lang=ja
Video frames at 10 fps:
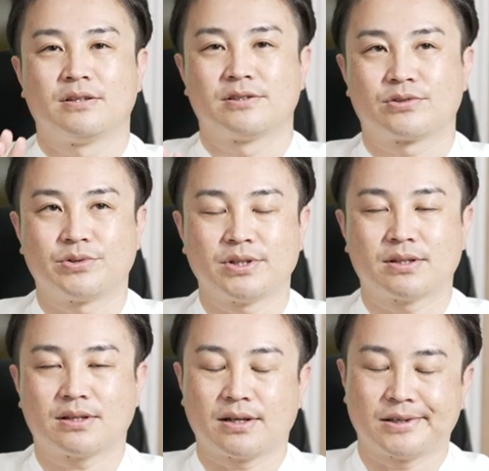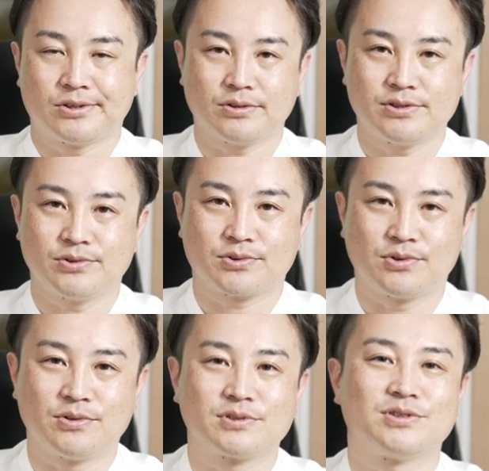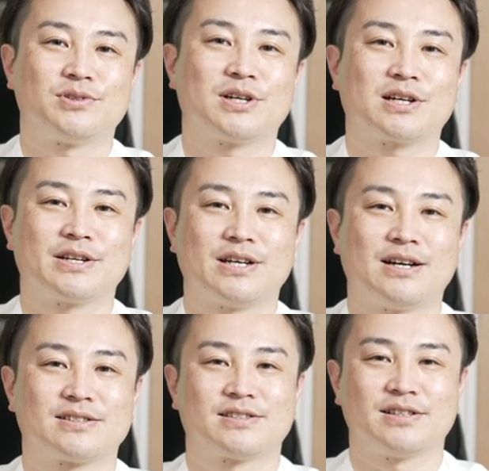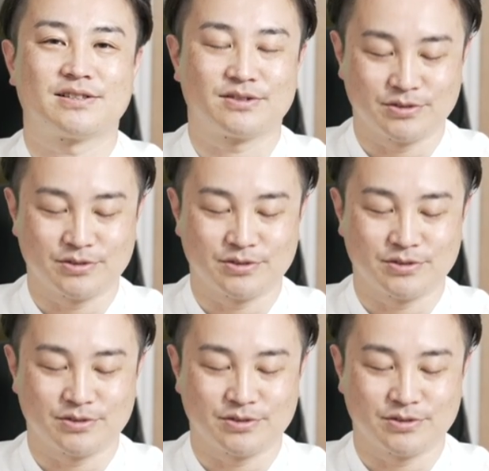そういった一つの構図の中に発生す